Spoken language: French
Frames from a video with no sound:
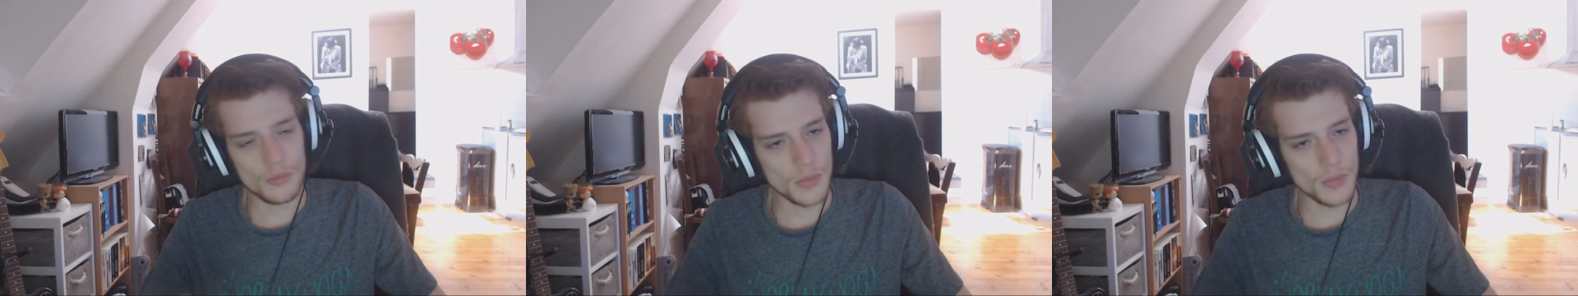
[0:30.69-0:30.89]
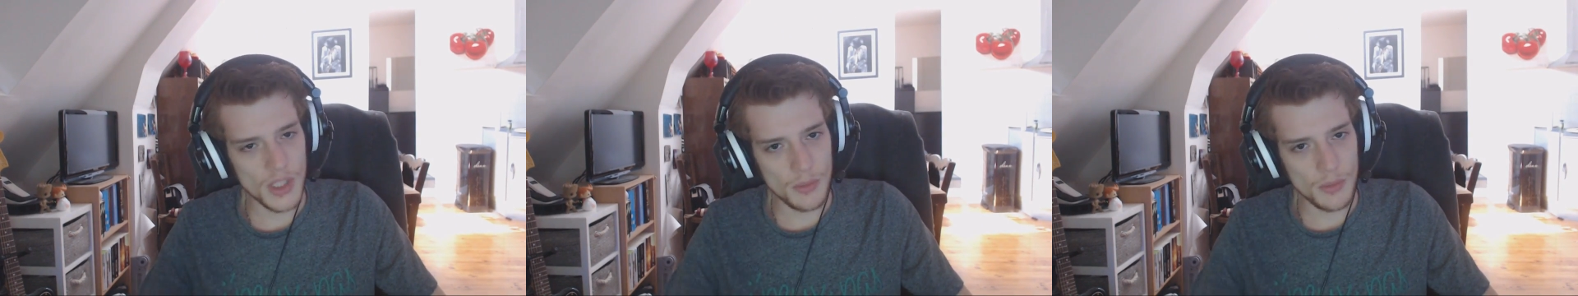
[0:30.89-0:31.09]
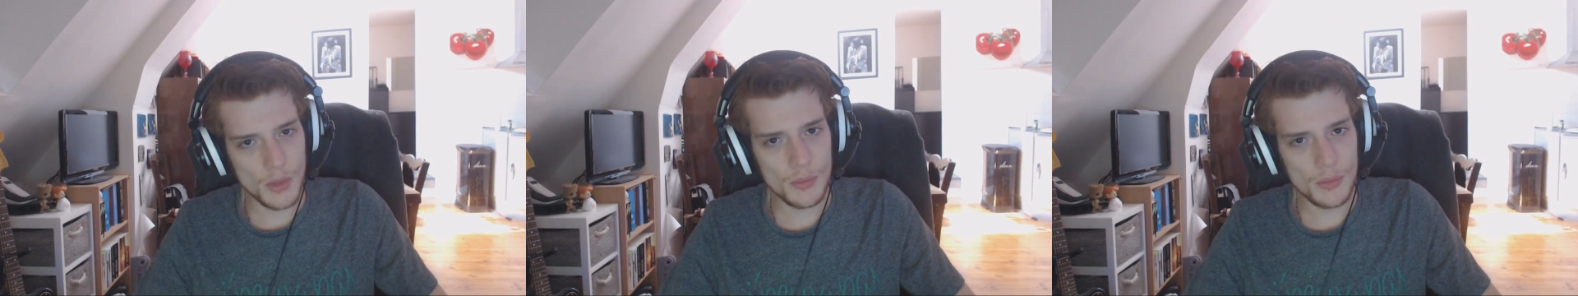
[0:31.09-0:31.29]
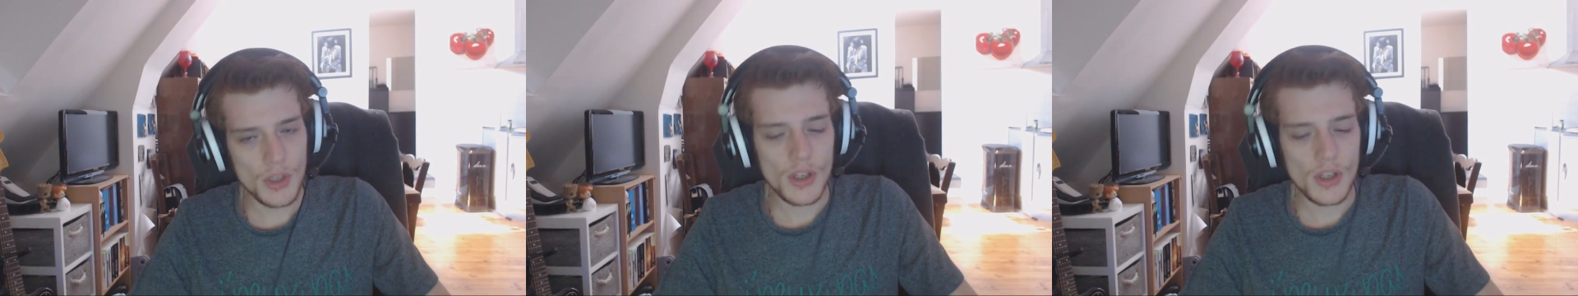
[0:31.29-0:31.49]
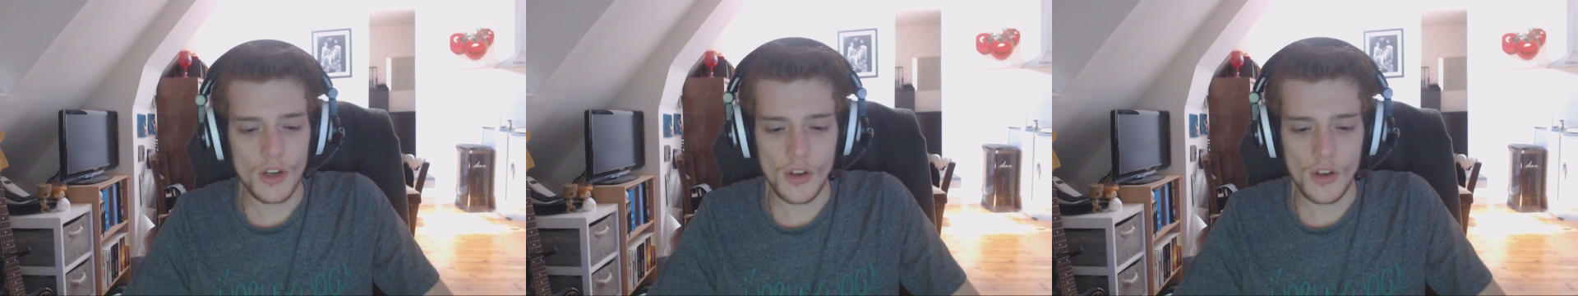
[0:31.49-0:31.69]
minimum
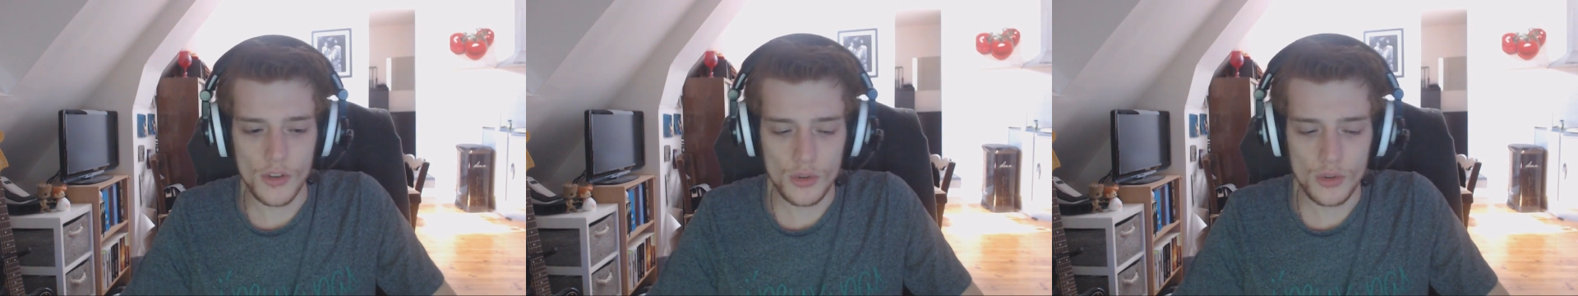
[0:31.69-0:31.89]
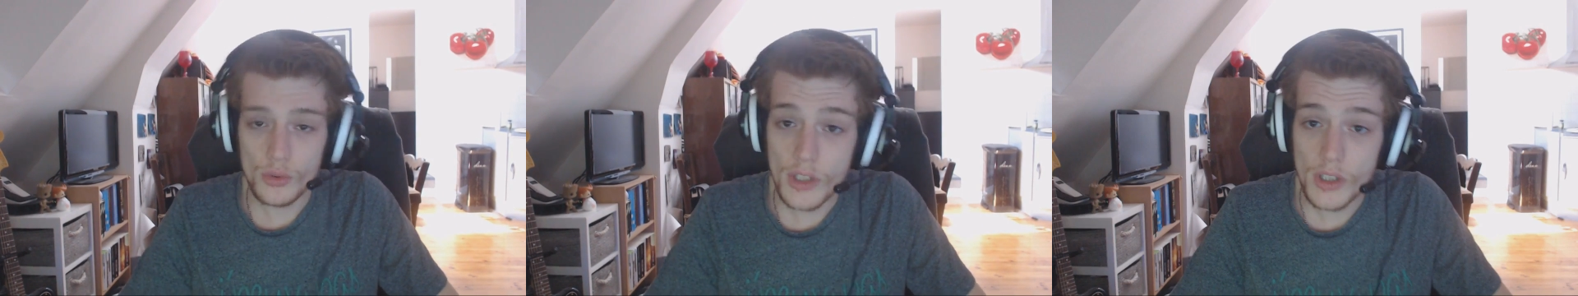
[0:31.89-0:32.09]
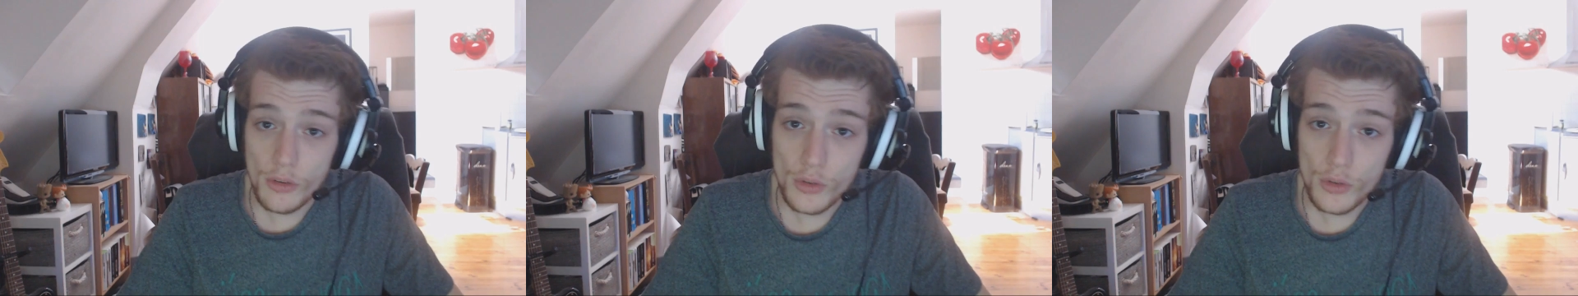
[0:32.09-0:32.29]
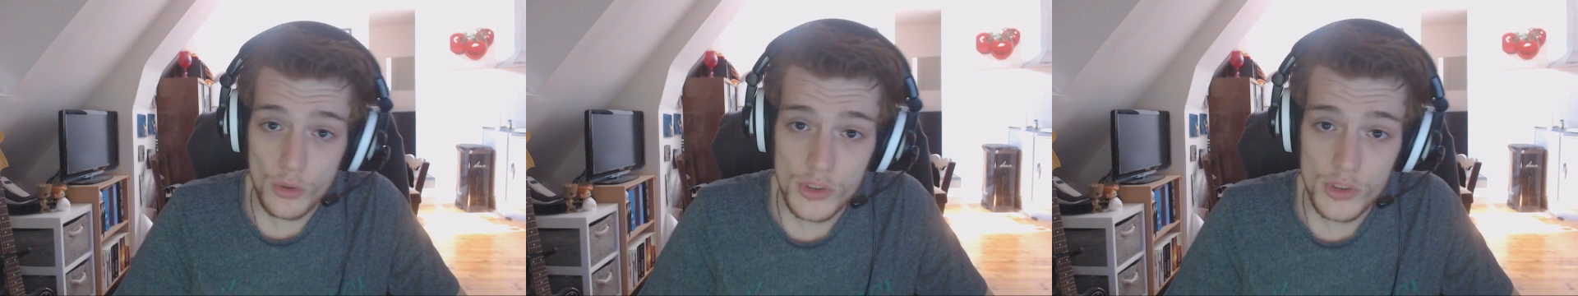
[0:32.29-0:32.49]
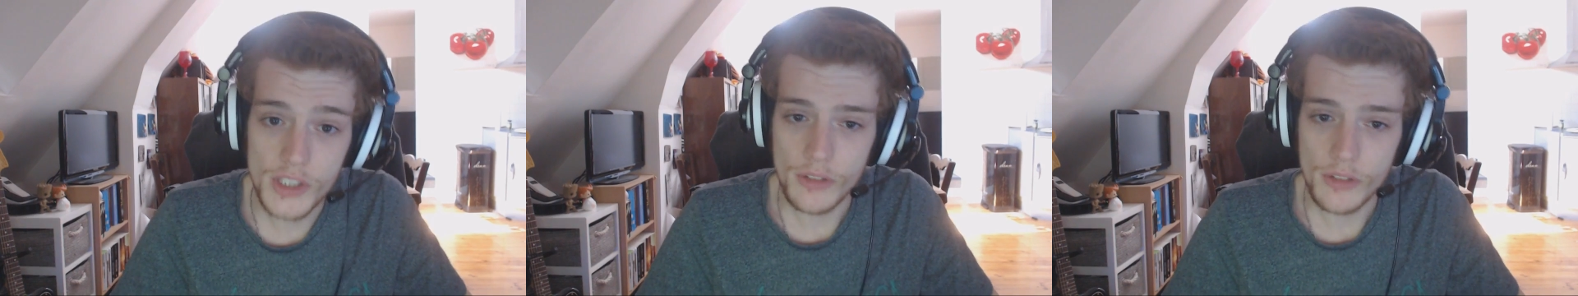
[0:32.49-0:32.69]
euh, tous les
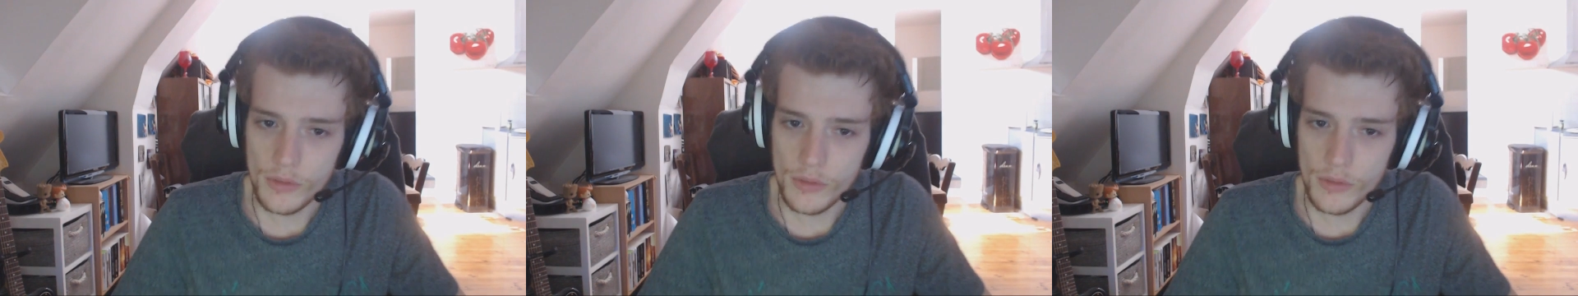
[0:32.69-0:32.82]
vendredis.